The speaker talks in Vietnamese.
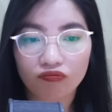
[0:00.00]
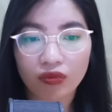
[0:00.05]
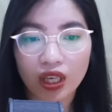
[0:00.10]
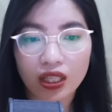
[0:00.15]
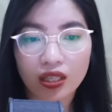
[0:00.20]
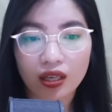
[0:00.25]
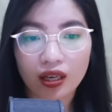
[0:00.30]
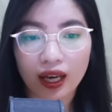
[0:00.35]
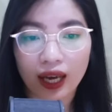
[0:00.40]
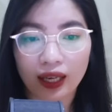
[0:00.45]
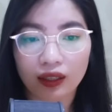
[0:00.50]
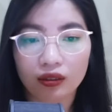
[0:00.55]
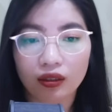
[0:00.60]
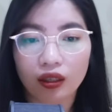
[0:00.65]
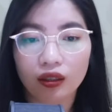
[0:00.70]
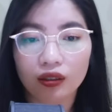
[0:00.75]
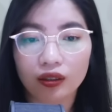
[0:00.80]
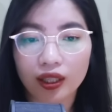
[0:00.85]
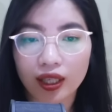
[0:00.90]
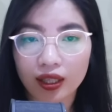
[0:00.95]
Bây giờ hai
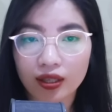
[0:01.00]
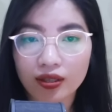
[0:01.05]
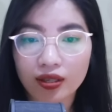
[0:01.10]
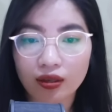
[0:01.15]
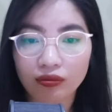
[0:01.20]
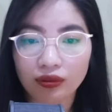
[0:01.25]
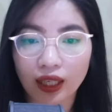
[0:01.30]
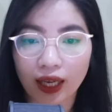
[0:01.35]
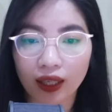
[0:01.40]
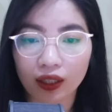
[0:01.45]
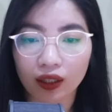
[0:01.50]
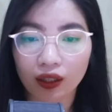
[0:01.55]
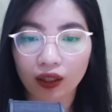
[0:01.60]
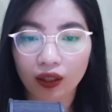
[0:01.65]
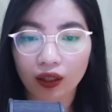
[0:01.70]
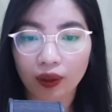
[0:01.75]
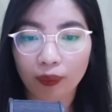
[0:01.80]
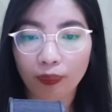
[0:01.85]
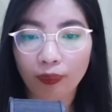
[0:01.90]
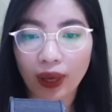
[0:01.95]
đứa ở yên trong này,
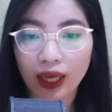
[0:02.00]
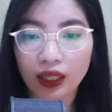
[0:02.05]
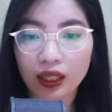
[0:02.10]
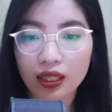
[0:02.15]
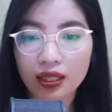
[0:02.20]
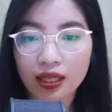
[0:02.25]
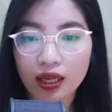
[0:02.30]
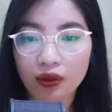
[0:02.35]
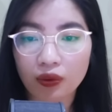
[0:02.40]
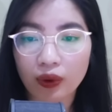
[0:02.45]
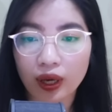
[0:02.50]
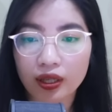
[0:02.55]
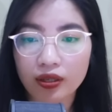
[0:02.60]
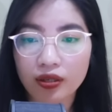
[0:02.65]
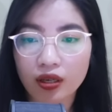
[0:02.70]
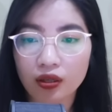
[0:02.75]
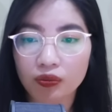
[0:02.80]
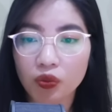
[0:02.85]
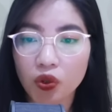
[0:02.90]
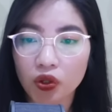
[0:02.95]
mẹ đi ra ngoài
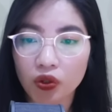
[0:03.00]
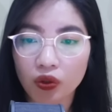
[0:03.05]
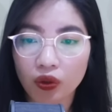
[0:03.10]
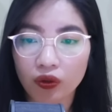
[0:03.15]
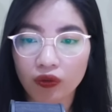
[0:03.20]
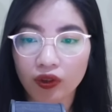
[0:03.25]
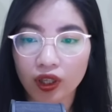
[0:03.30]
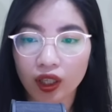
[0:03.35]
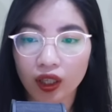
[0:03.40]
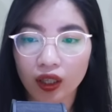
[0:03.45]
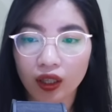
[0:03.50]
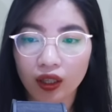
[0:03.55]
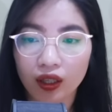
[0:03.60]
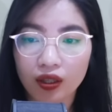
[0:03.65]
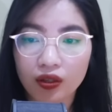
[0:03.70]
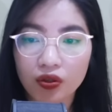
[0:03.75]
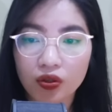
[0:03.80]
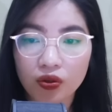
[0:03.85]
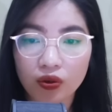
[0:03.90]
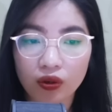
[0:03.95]
chợ mua đồ về
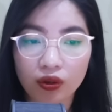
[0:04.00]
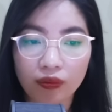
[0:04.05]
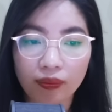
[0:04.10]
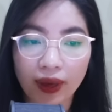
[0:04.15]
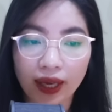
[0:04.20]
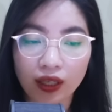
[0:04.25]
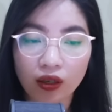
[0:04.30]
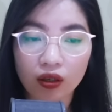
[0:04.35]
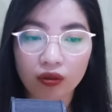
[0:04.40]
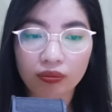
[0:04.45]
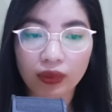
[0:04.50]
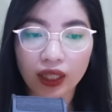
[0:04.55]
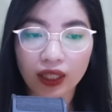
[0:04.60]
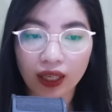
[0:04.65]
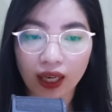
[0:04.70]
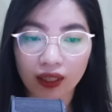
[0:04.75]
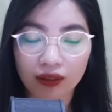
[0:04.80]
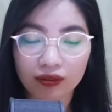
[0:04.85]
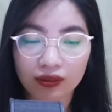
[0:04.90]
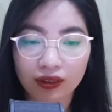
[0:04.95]
rồi mẹ con
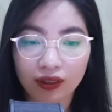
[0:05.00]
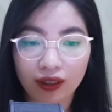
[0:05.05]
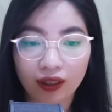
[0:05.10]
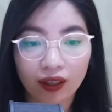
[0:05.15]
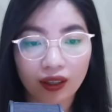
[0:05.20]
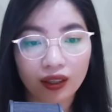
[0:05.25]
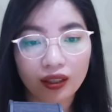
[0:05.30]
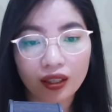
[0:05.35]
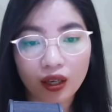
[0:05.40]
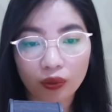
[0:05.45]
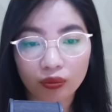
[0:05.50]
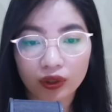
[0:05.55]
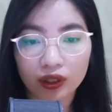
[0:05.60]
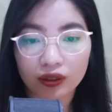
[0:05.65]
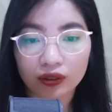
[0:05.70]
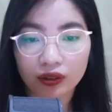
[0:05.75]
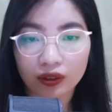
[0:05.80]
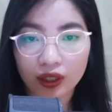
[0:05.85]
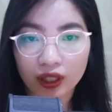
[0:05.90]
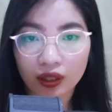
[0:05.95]
mình ăn. Không
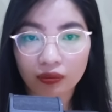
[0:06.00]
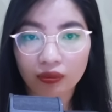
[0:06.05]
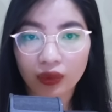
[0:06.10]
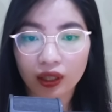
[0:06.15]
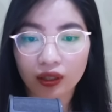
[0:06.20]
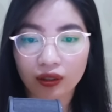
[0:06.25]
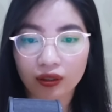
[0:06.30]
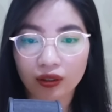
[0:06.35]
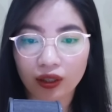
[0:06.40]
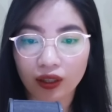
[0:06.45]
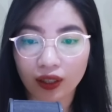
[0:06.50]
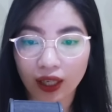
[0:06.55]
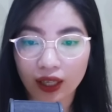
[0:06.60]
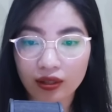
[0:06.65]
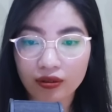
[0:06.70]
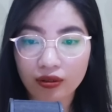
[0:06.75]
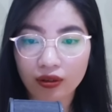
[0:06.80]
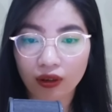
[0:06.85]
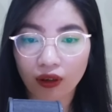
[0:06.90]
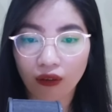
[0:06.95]
được tự ý mở cửa
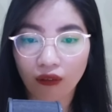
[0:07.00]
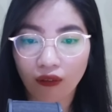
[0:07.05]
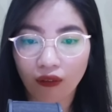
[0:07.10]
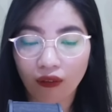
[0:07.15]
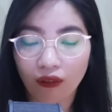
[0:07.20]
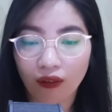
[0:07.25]
nghe chưa?